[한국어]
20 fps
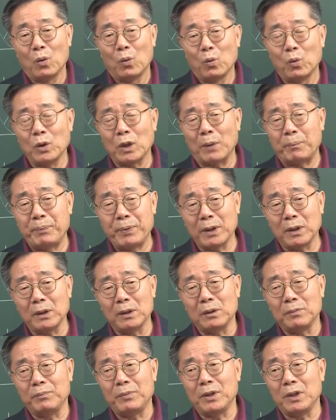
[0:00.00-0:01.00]
우리가
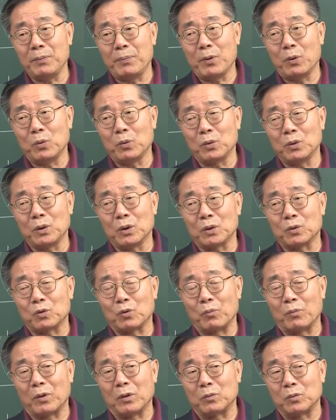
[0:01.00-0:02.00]
비극을 미리 배우는
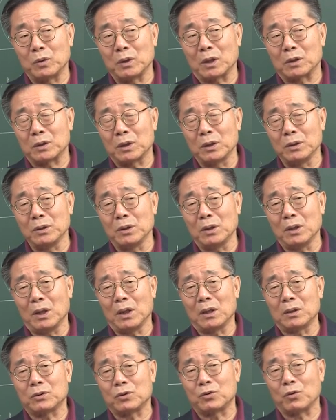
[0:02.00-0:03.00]
것도 뭐 우리가
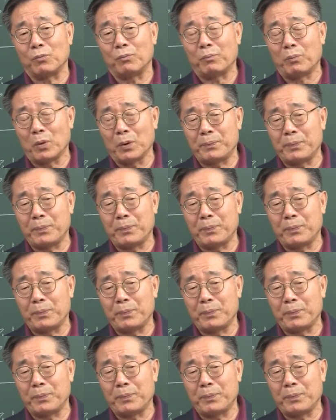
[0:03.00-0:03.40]
성경에서도